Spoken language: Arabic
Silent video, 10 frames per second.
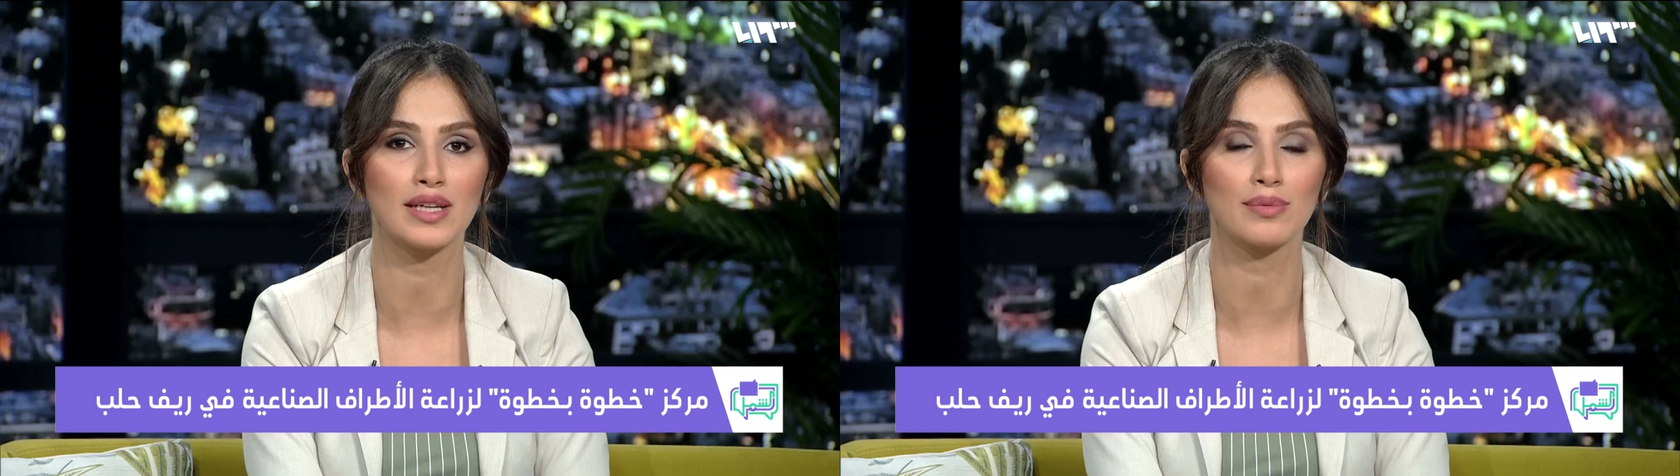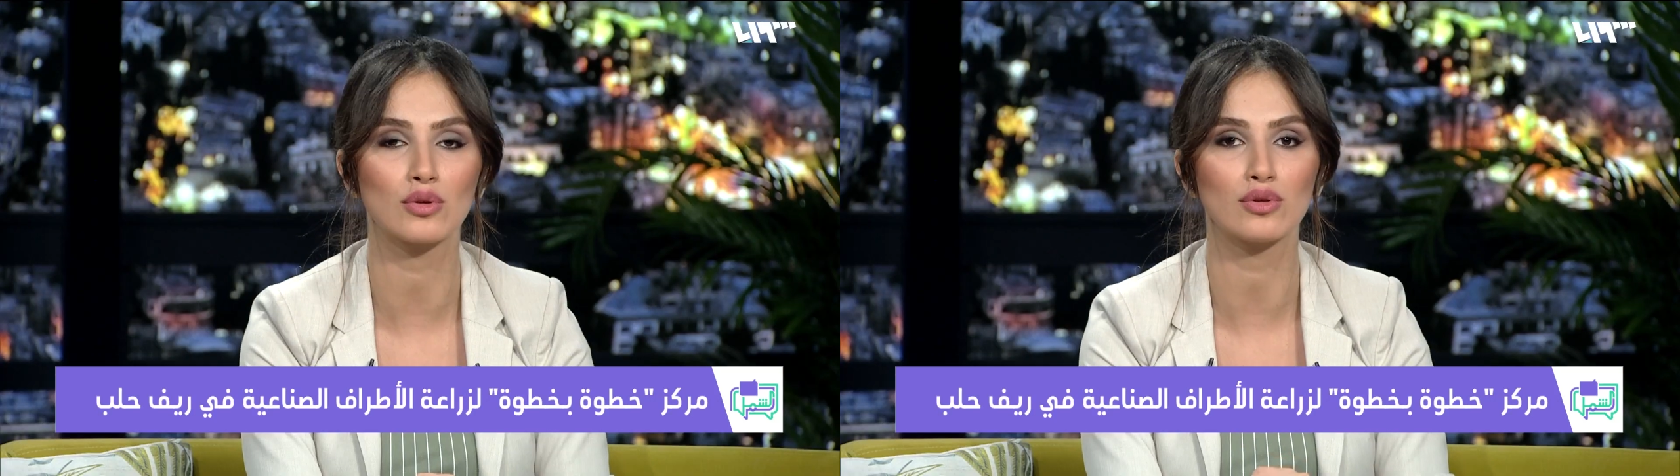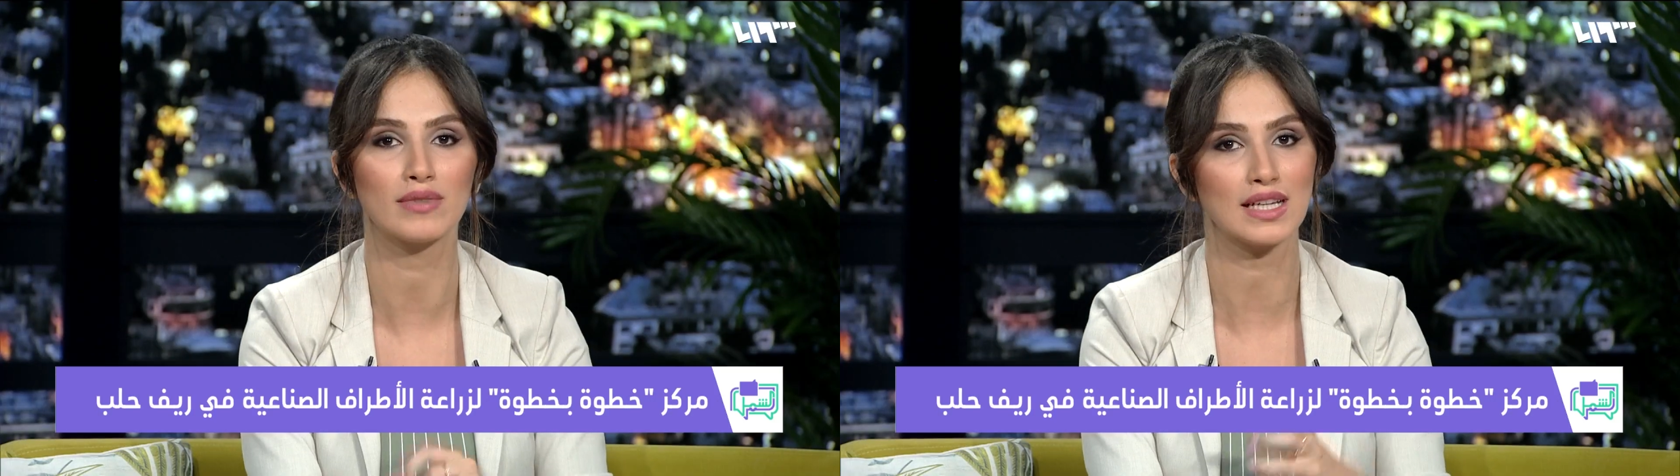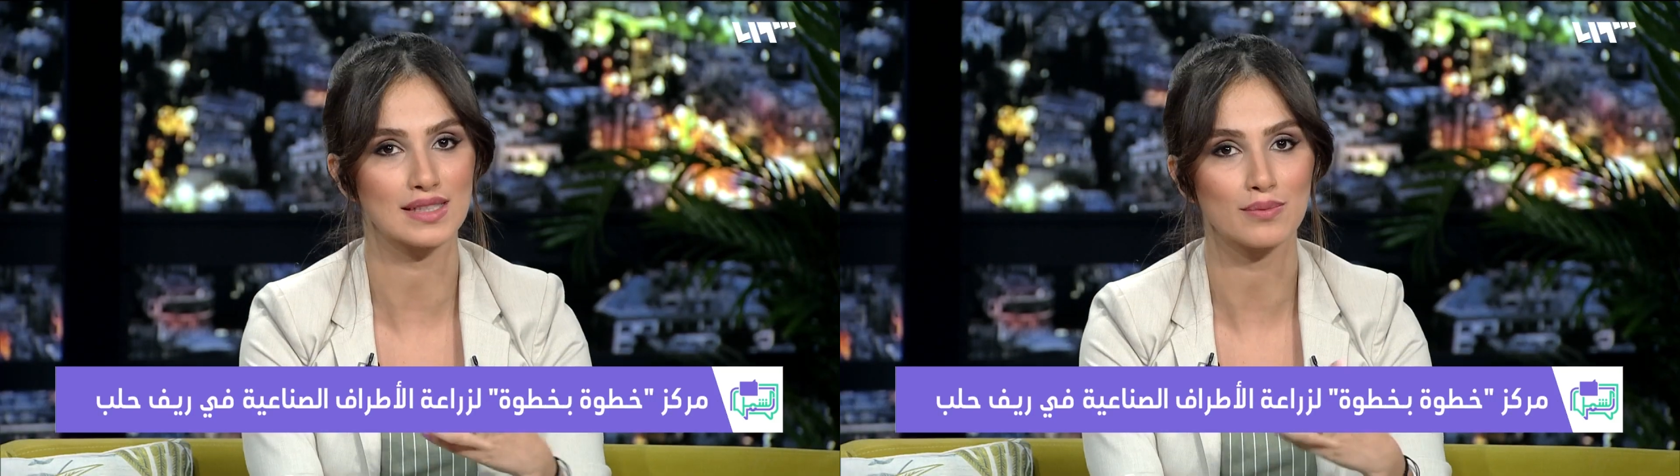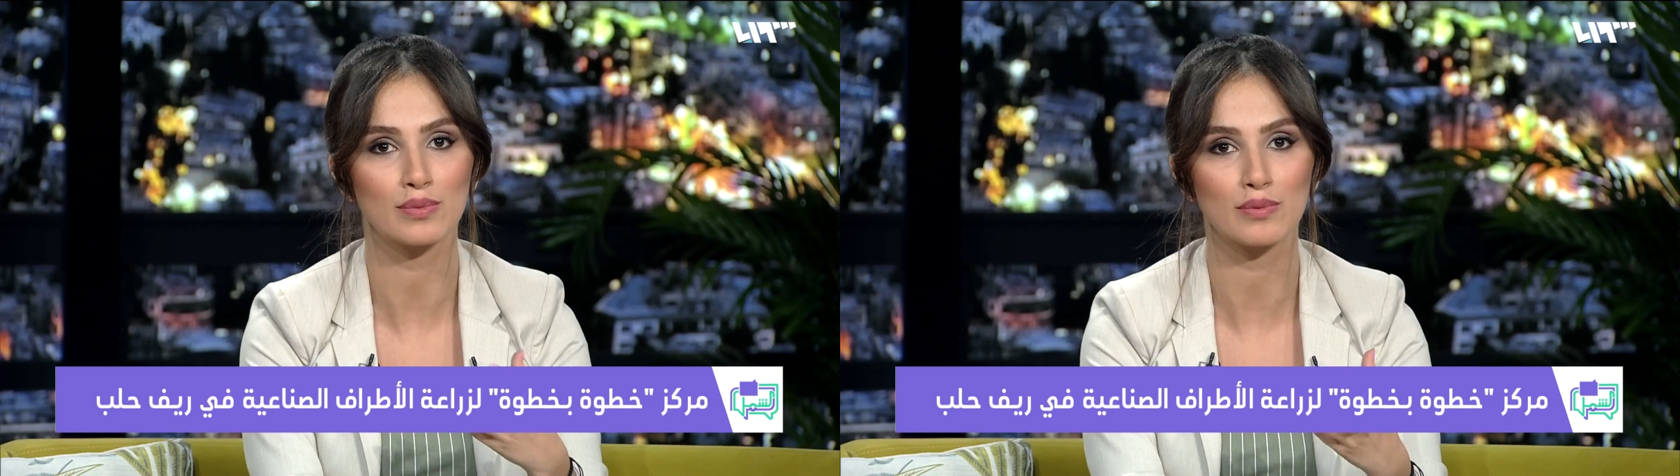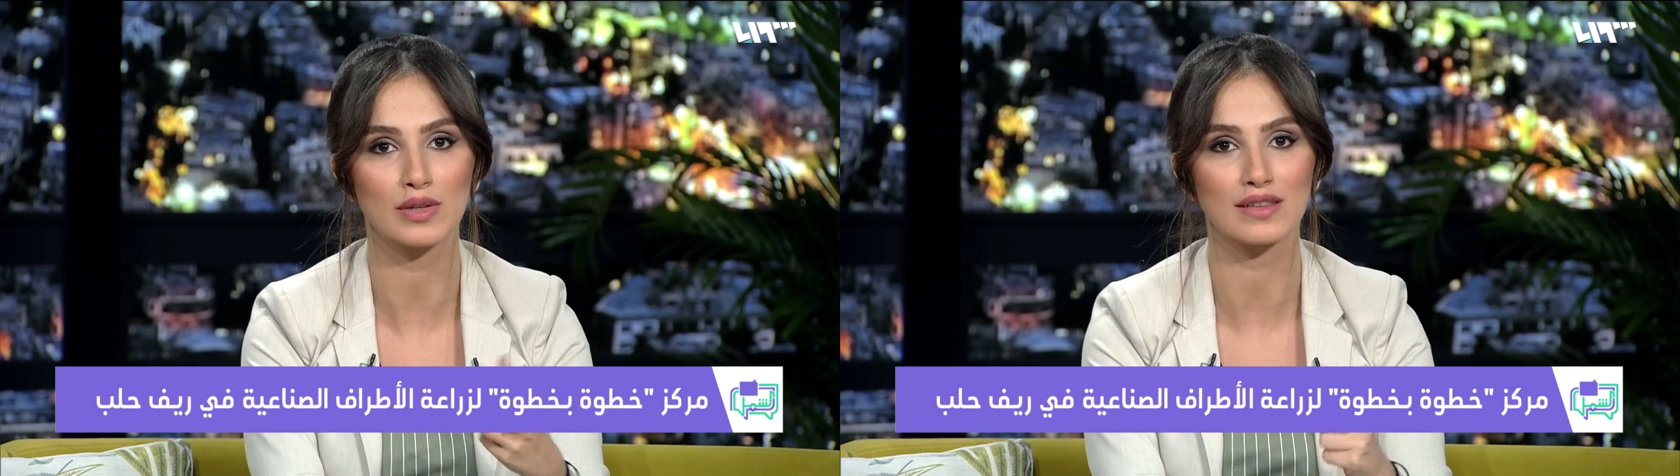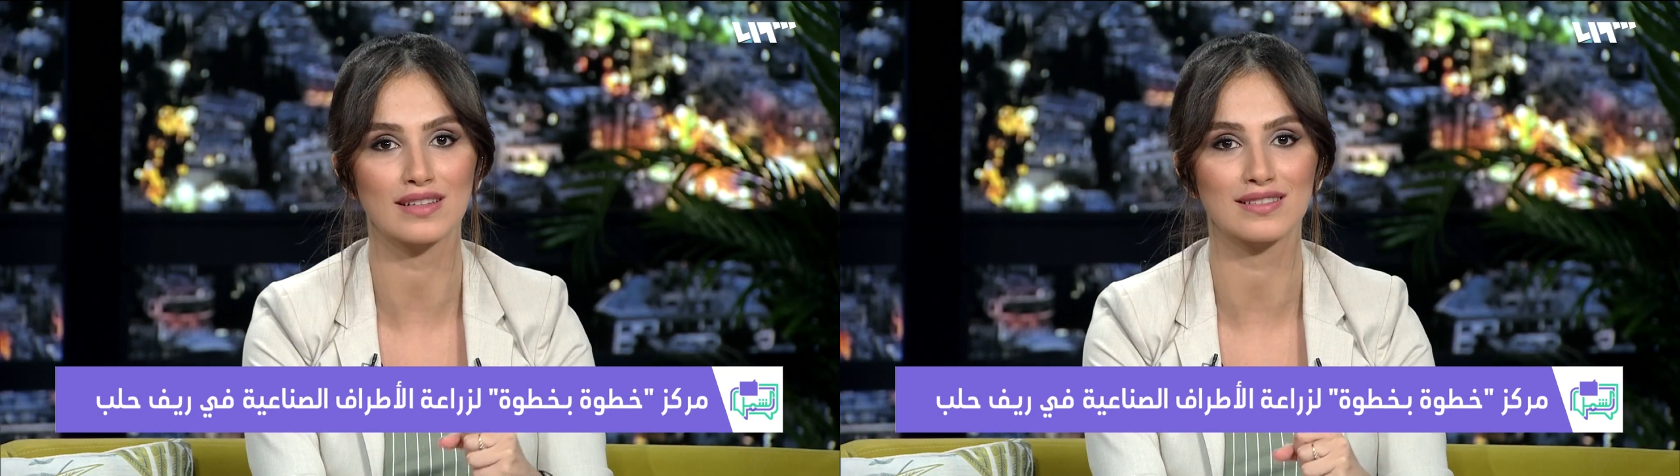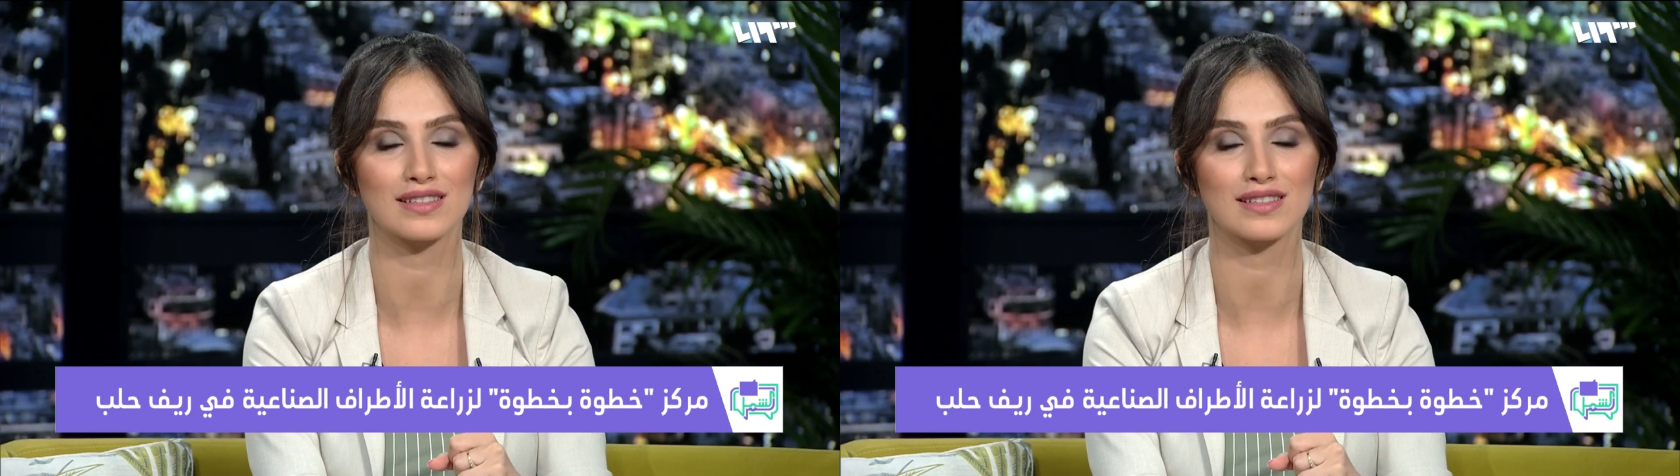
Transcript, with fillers: بيكون منيح اذا بتقدر